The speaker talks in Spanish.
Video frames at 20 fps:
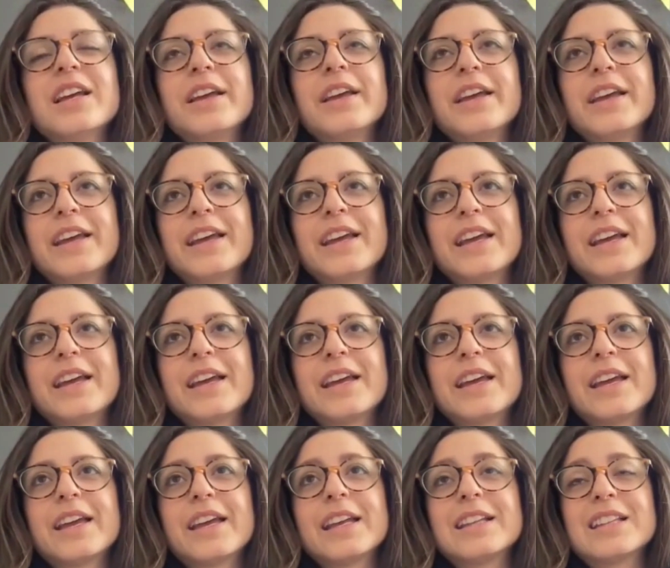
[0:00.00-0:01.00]

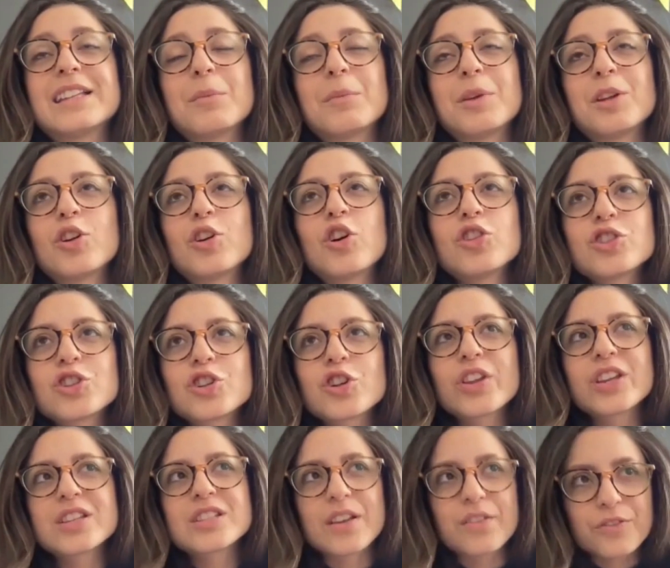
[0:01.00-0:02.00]
Eh, y también otro
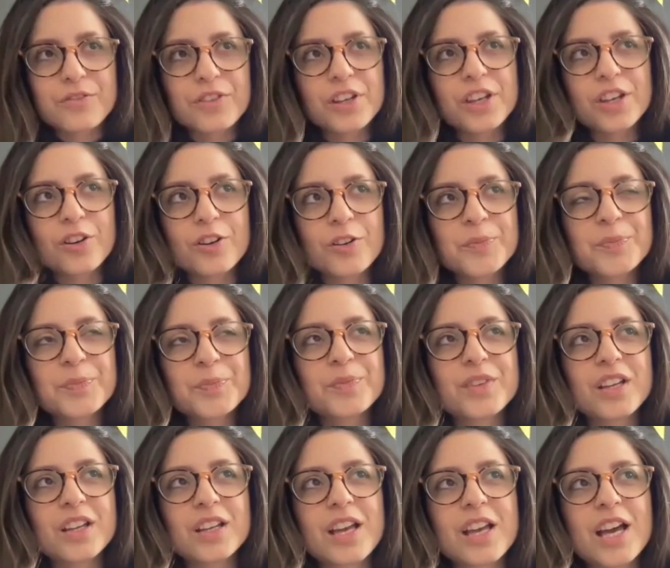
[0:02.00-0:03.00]
desafío,
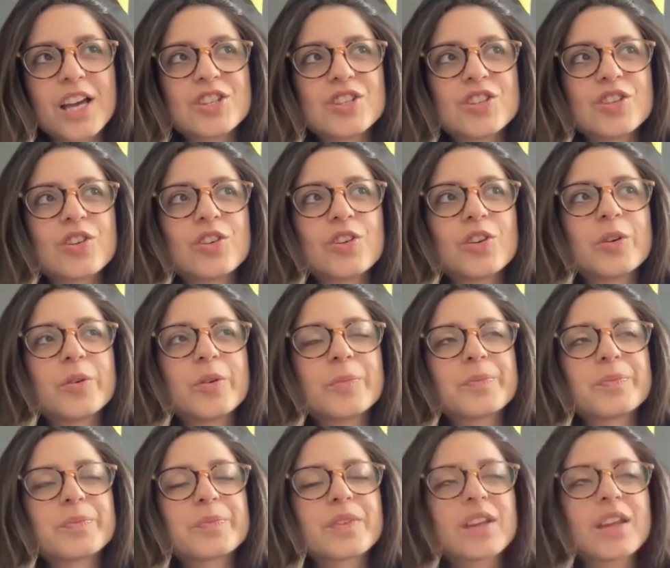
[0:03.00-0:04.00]
diría
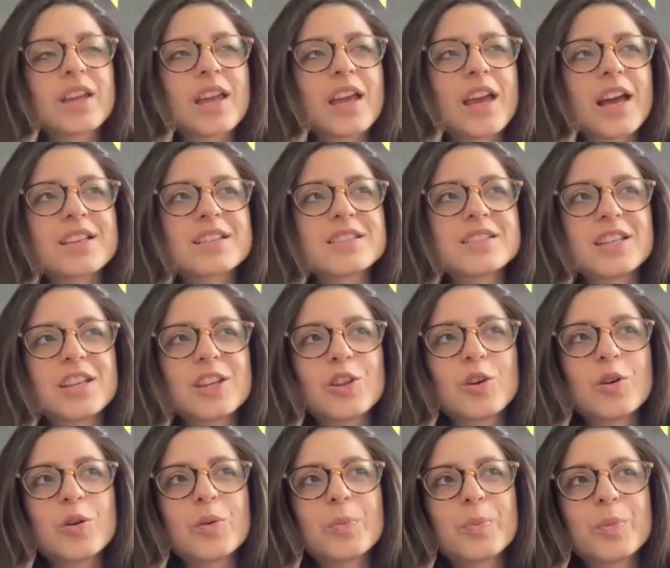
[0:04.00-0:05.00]
yo, que ha
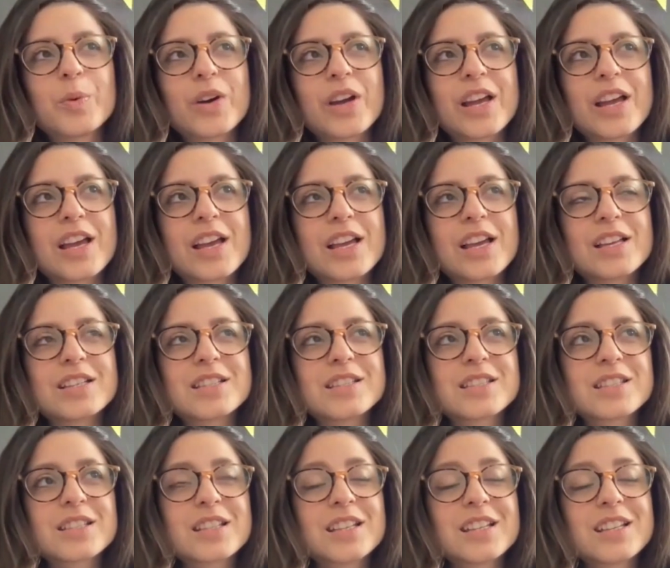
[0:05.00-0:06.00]
sido
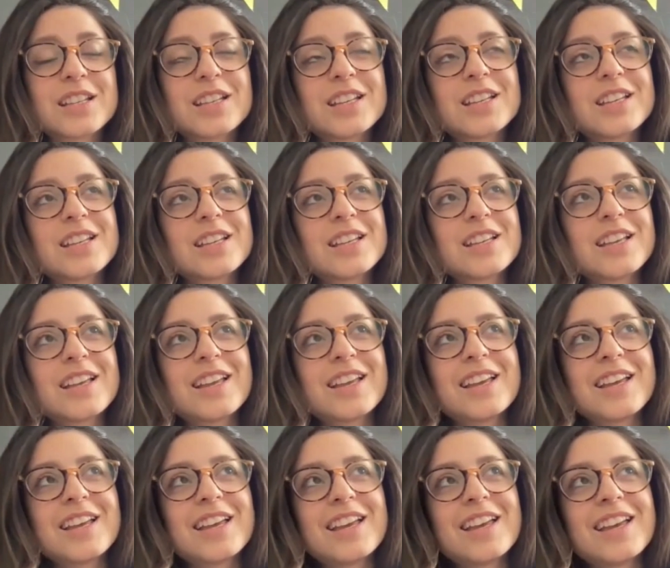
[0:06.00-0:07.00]
pues
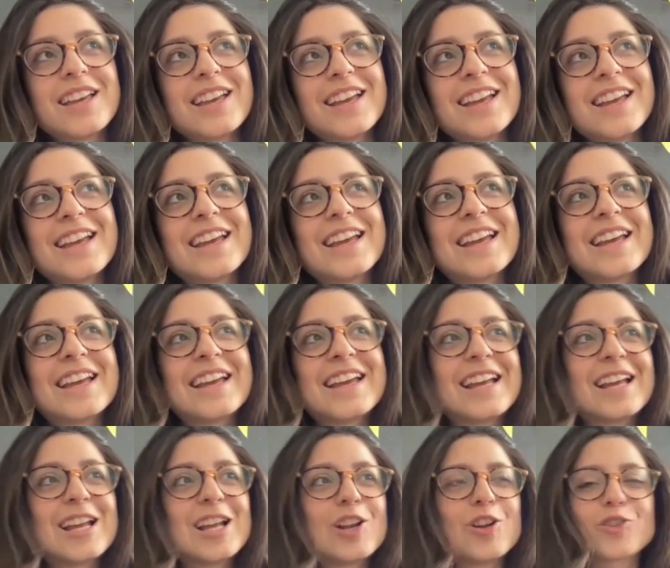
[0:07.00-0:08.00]

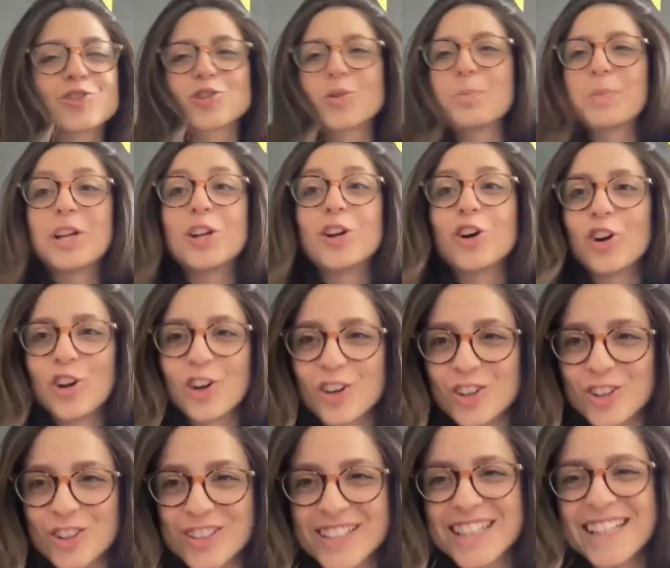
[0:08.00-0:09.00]
eh, los
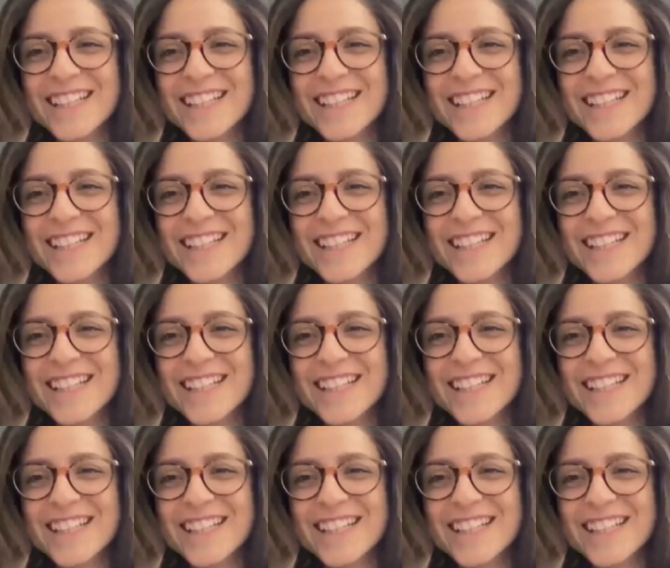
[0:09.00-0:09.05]
opinólogos,